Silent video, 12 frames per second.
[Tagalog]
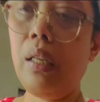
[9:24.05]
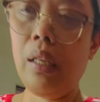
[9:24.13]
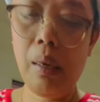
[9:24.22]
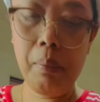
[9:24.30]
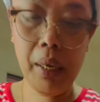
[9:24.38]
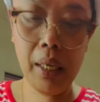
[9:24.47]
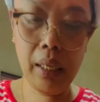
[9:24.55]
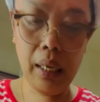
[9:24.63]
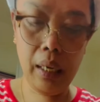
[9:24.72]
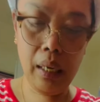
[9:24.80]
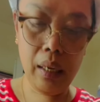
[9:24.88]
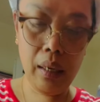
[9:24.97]

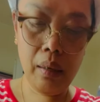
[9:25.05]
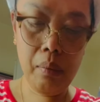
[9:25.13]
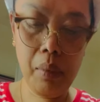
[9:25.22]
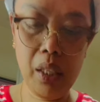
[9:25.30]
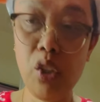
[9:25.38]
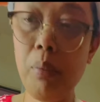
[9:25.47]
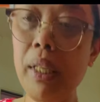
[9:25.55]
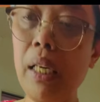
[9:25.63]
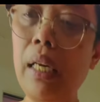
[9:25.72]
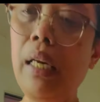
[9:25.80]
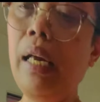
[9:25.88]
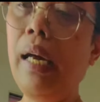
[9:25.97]
Napakadali. Medyo
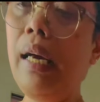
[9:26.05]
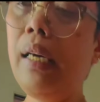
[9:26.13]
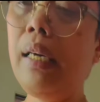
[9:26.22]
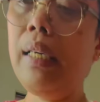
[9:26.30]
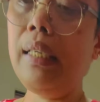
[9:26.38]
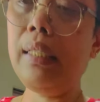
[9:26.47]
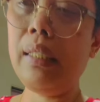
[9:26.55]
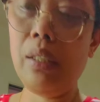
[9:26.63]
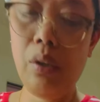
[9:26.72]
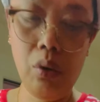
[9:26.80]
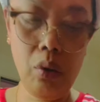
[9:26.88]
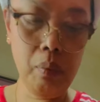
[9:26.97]
matagal lang is
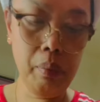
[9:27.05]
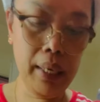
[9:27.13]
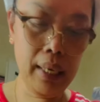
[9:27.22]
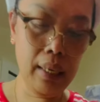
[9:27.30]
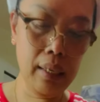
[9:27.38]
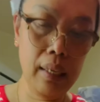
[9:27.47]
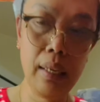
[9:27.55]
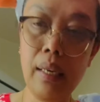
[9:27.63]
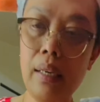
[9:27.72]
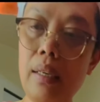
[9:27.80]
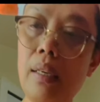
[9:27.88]
yung pag